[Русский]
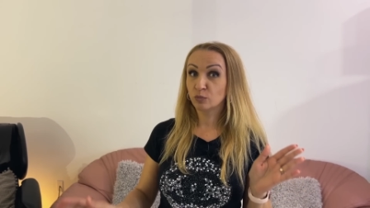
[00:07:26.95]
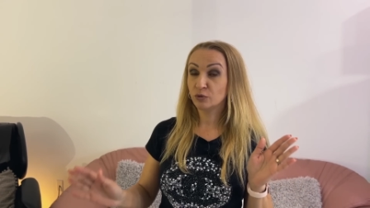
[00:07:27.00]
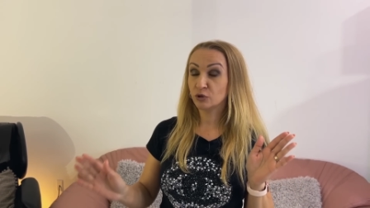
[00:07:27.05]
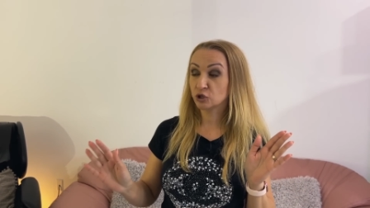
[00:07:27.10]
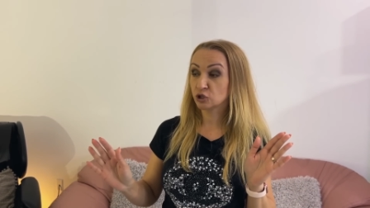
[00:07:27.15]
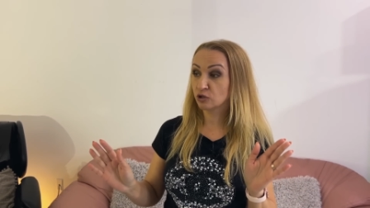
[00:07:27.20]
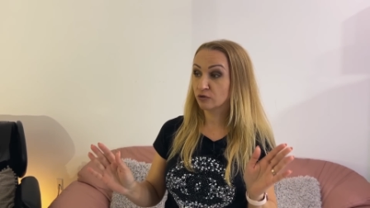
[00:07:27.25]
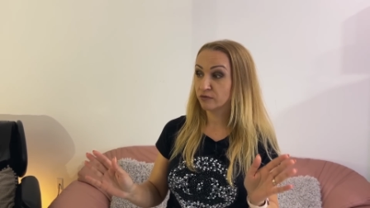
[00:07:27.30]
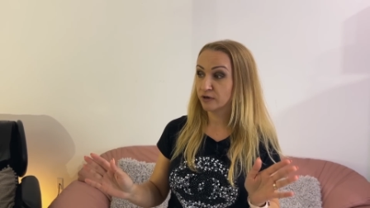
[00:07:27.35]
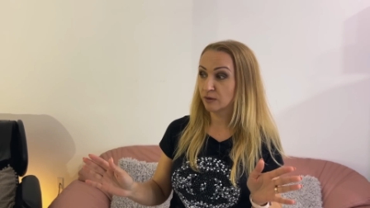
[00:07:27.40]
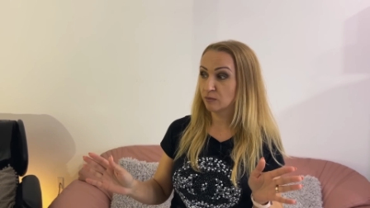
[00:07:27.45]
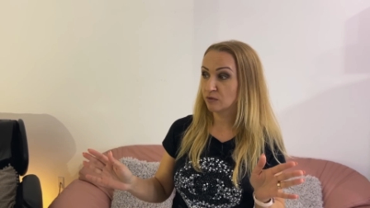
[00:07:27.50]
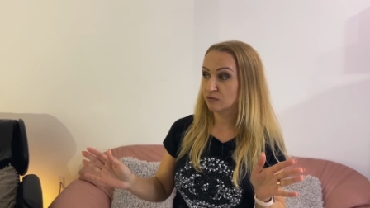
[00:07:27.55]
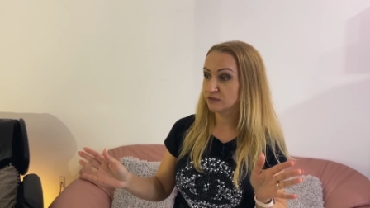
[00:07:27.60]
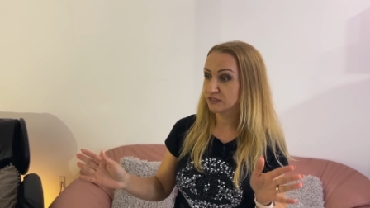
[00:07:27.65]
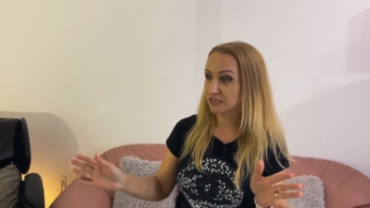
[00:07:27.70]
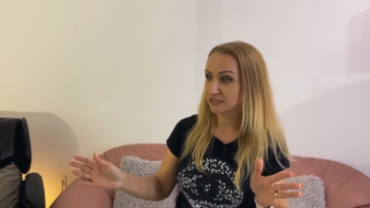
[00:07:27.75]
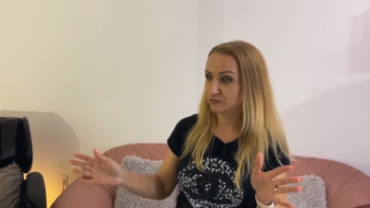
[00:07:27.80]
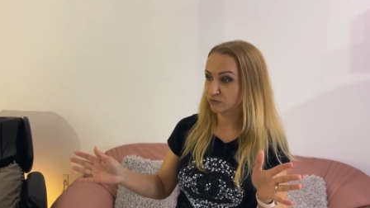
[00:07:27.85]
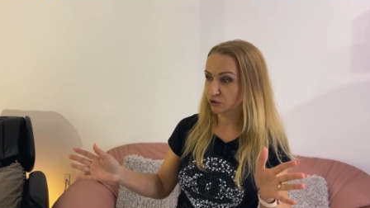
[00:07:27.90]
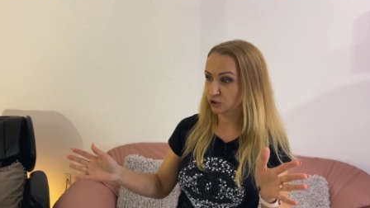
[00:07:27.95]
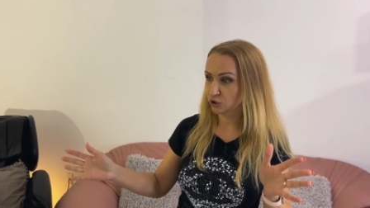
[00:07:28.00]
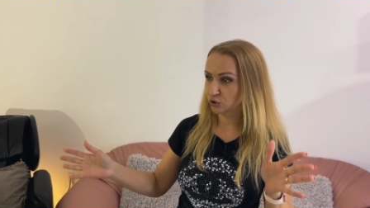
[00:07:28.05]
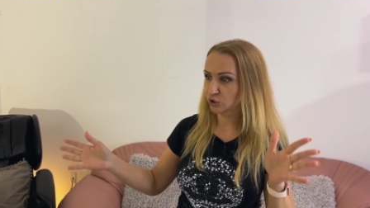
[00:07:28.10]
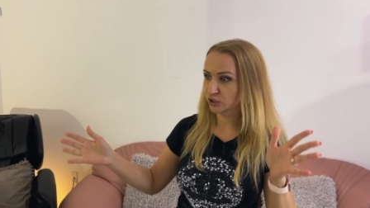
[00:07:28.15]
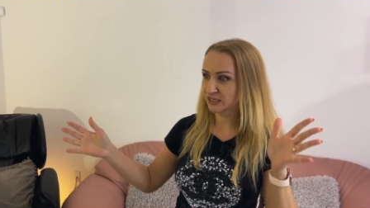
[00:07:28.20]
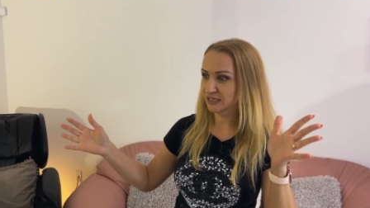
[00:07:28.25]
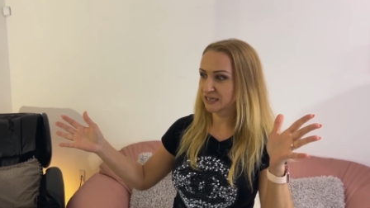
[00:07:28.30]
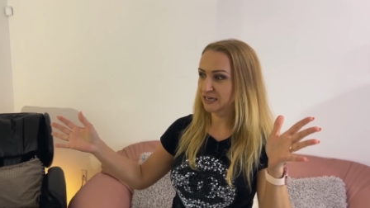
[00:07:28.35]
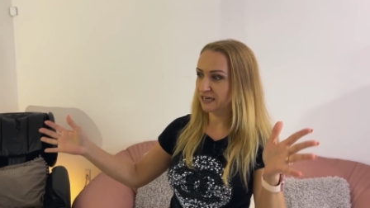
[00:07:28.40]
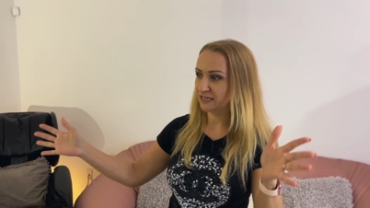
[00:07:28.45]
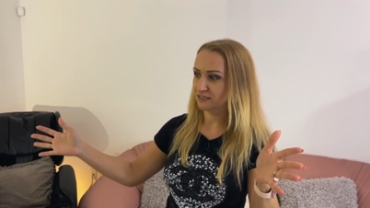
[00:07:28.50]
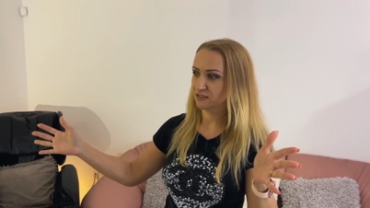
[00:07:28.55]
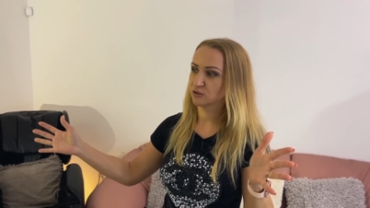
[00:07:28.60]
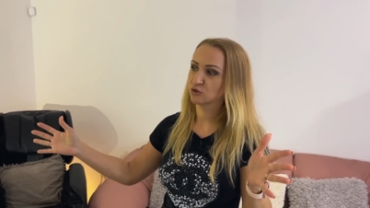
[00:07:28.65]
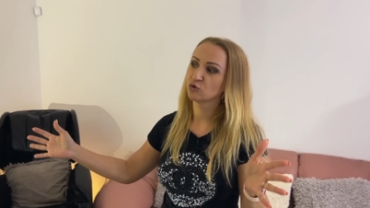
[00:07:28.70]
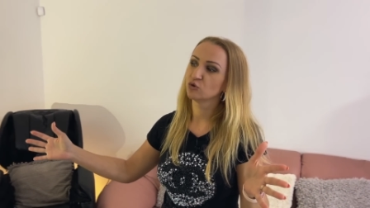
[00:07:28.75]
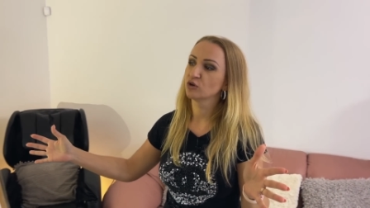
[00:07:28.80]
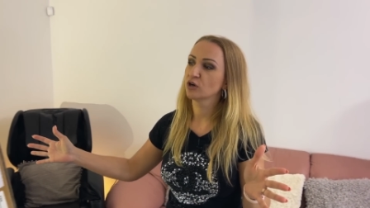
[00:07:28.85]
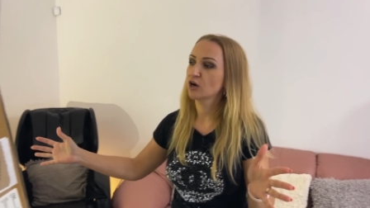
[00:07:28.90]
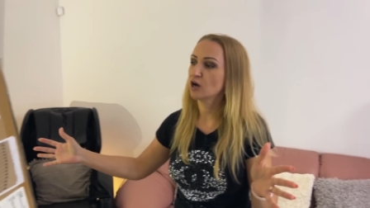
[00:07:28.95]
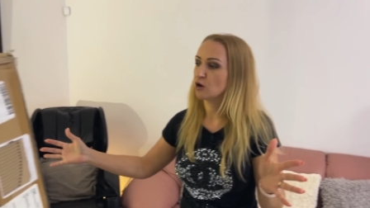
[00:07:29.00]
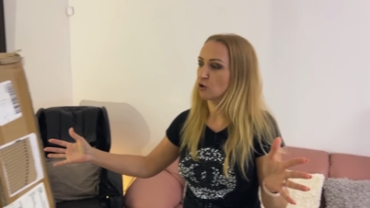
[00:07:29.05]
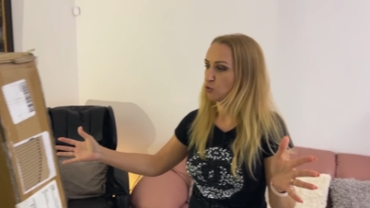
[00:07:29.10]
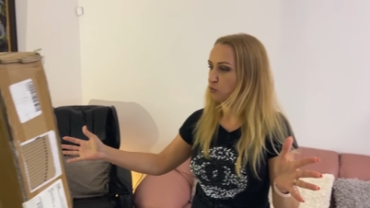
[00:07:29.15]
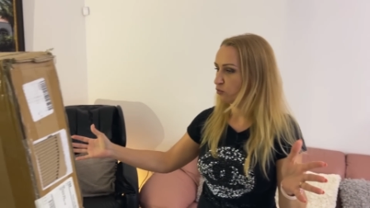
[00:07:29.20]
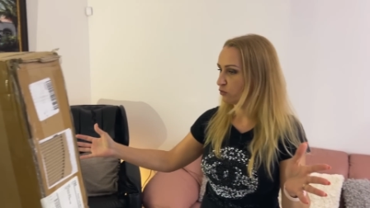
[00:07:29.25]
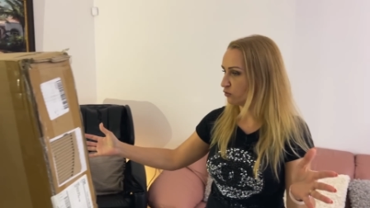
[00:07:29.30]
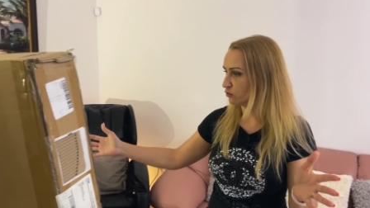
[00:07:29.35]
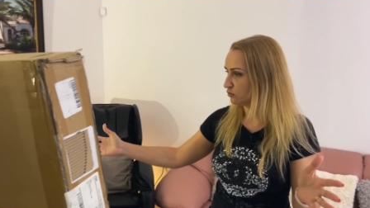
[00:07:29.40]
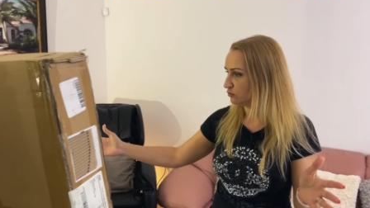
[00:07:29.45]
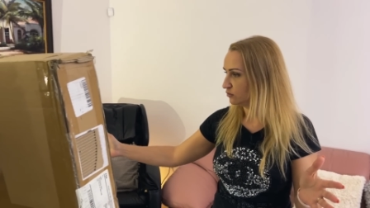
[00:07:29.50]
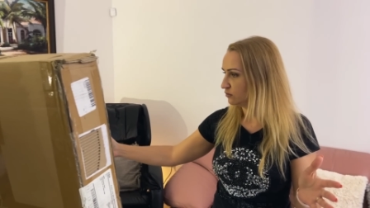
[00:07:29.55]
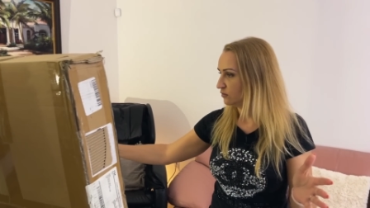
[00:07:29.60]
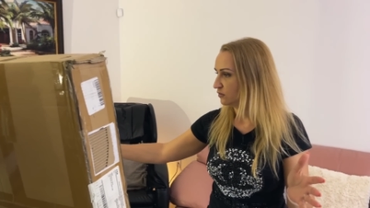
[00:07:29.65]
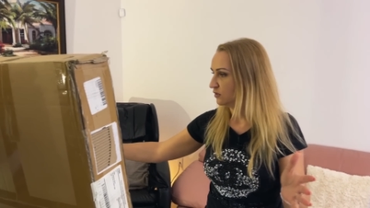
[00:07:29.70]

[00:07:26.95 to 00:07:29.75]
пришло время взять вот эту гигантскую коробку.